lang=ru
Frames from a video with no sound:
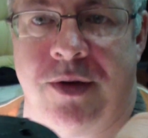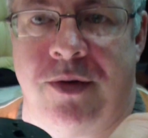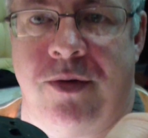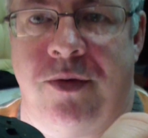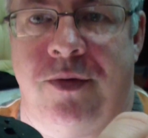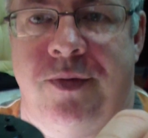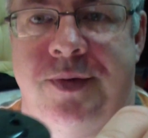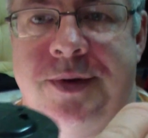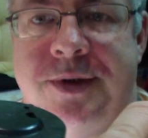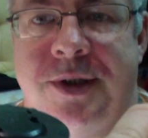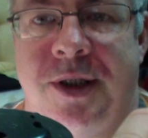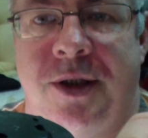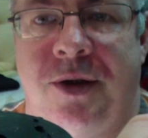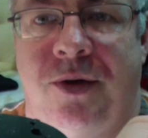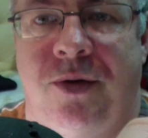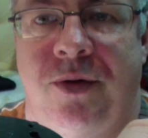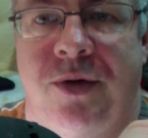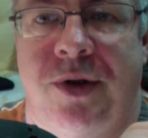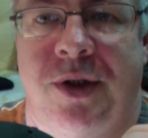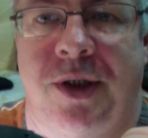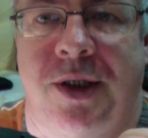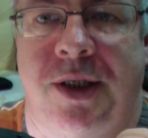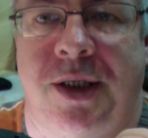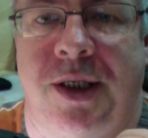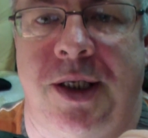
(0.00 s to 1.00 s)
У всех
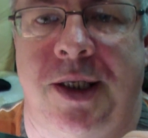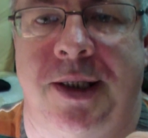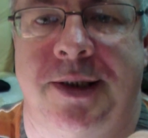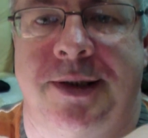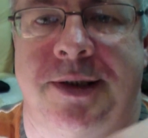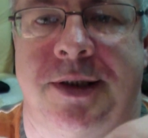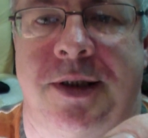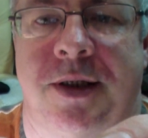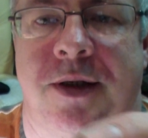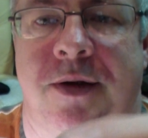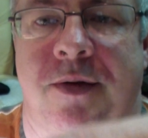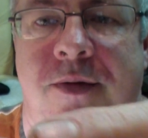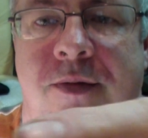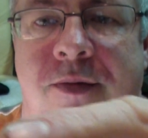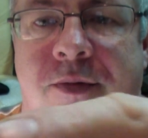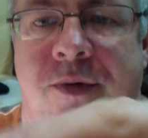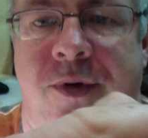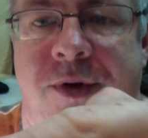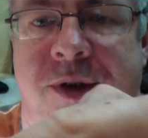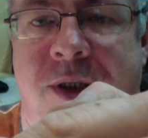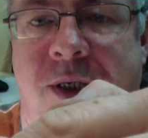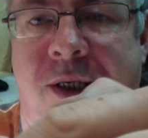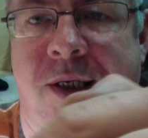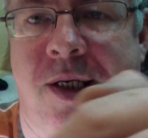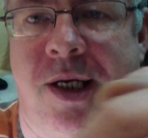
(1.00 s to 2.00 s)
у них есть
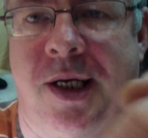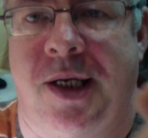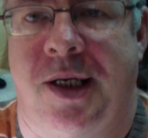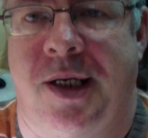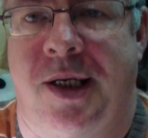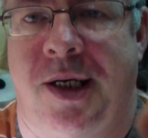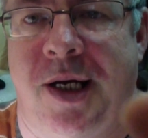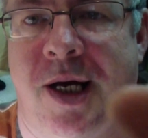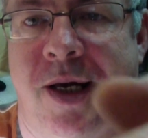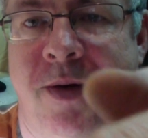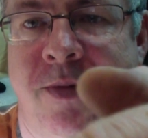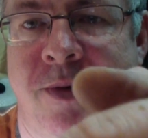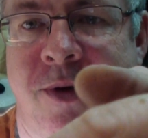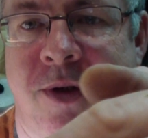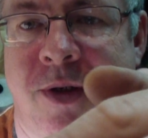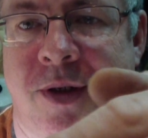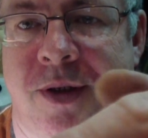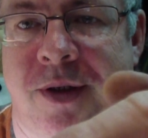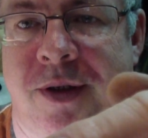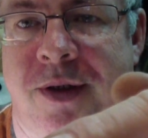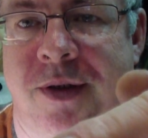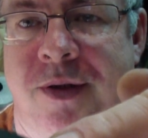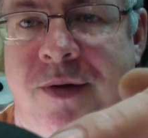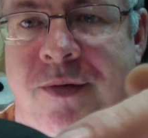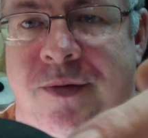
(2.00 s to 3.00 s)
вот такая
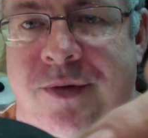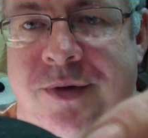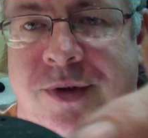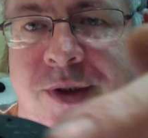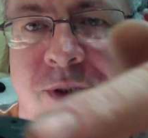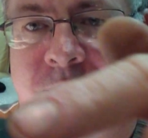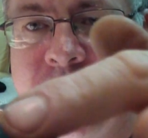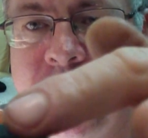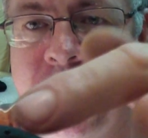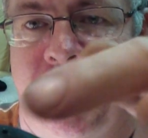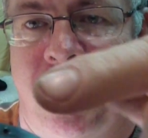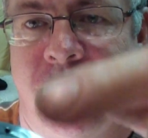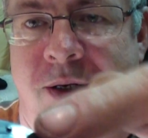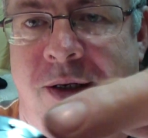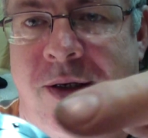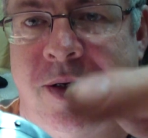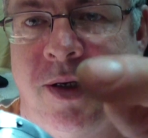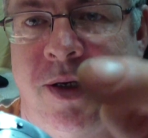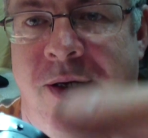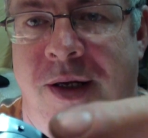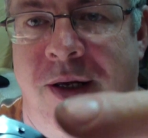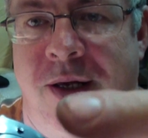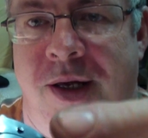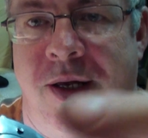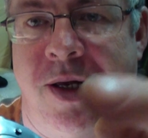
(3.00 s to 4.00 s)
камера, вот такая.
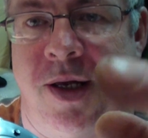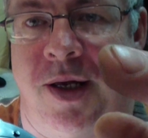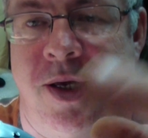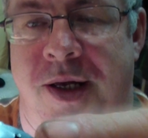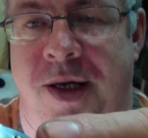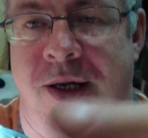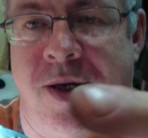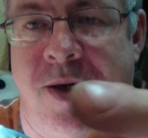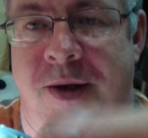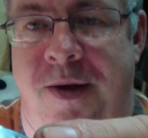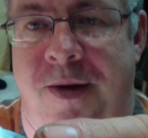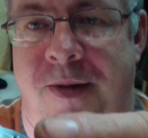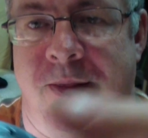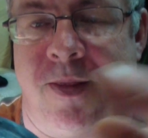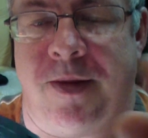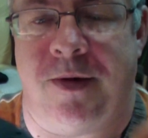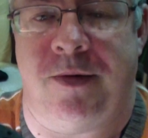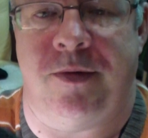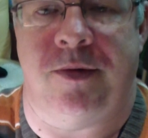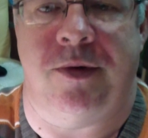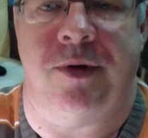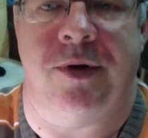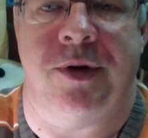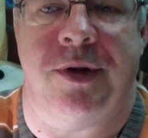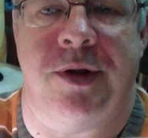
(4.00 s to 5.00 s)

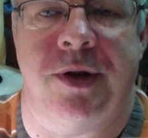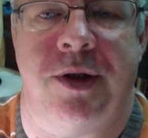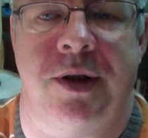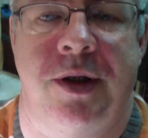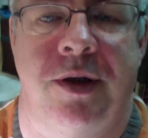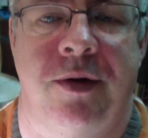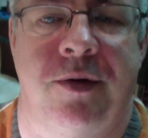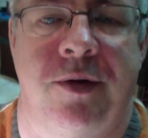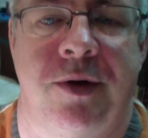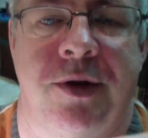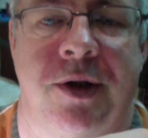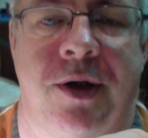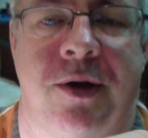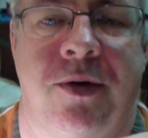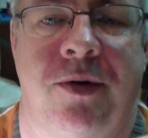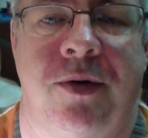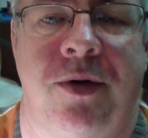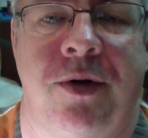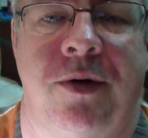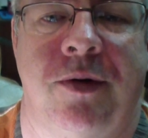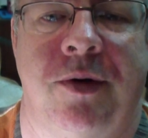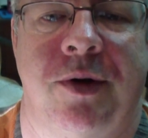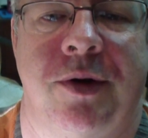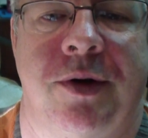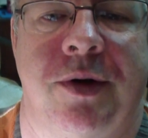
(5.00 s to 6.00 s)
Вот. И вот
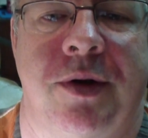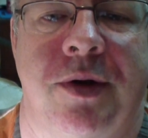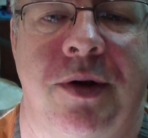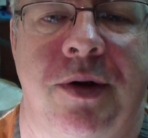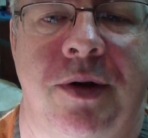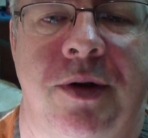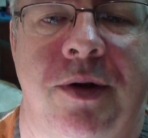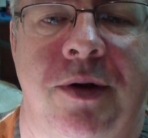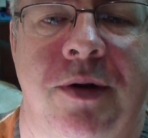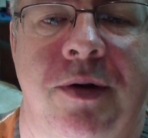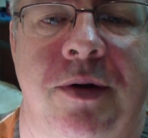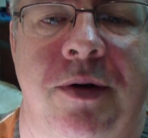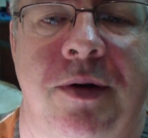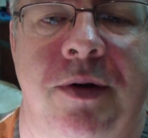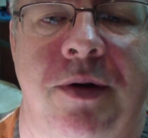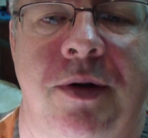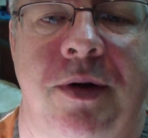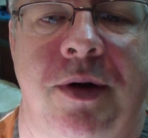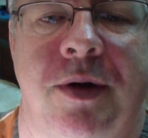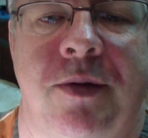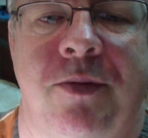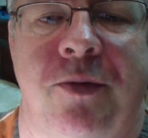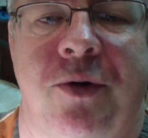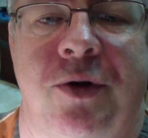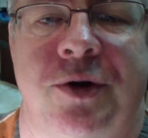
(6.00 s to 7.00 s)
такой вот,
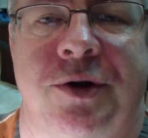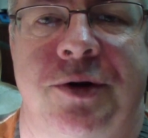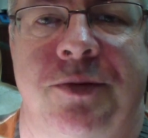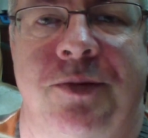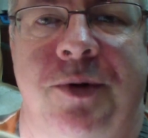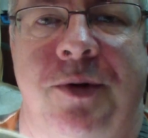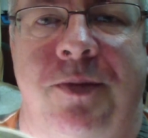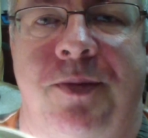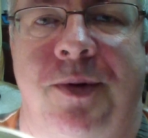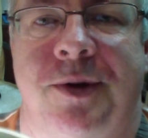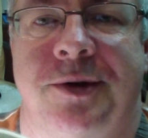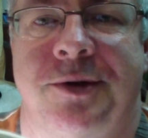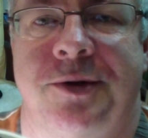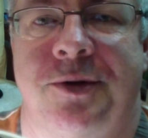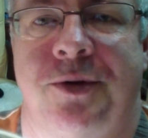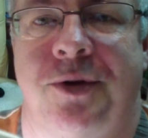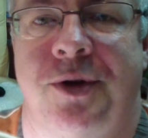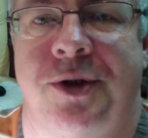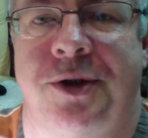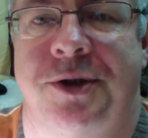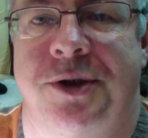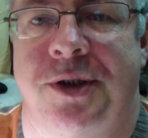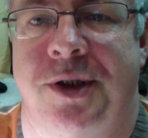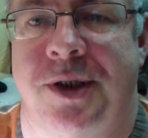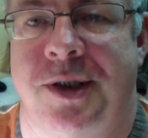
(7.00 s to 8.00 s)
э, может быть,
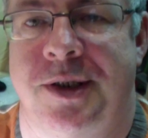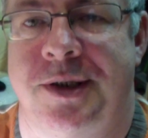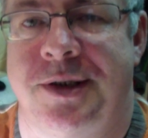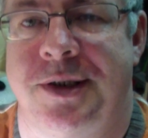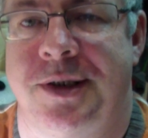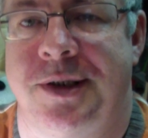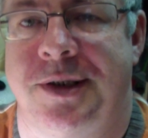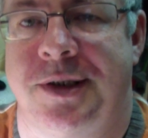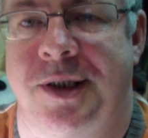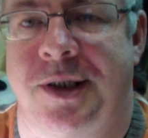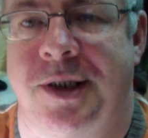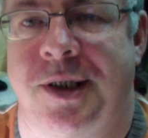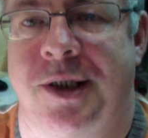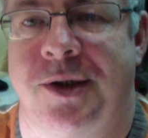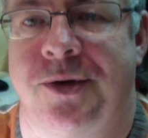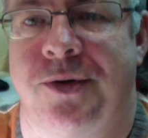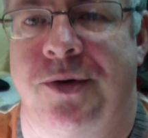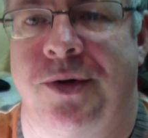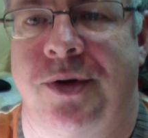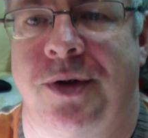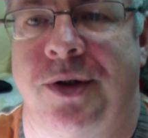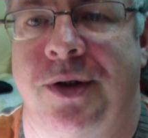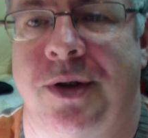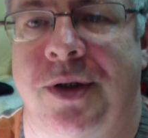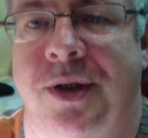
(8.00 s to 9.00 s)
подстроечный резистор,
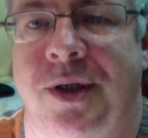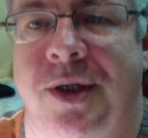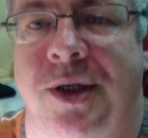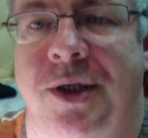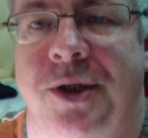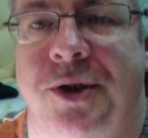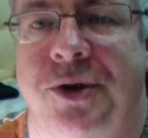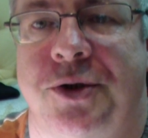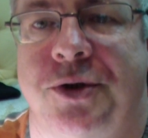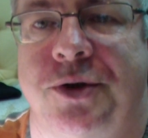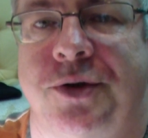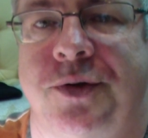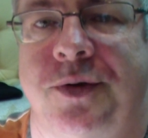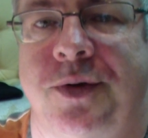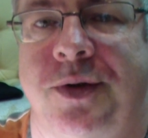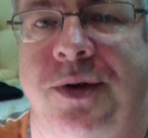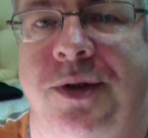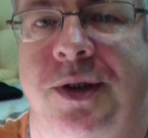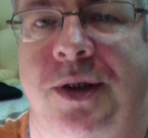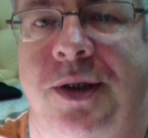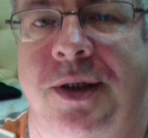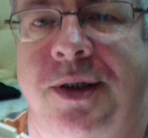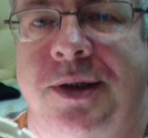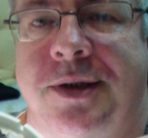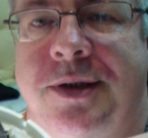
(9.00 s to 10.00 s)
который
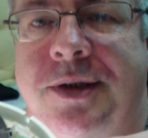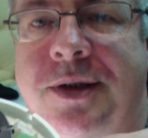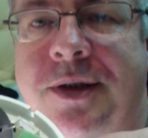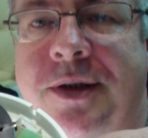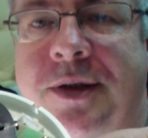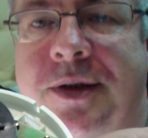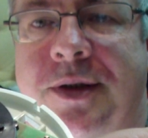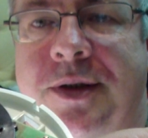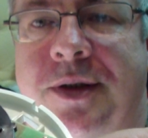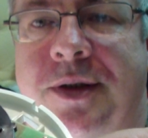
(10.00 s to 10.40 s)
чувствительность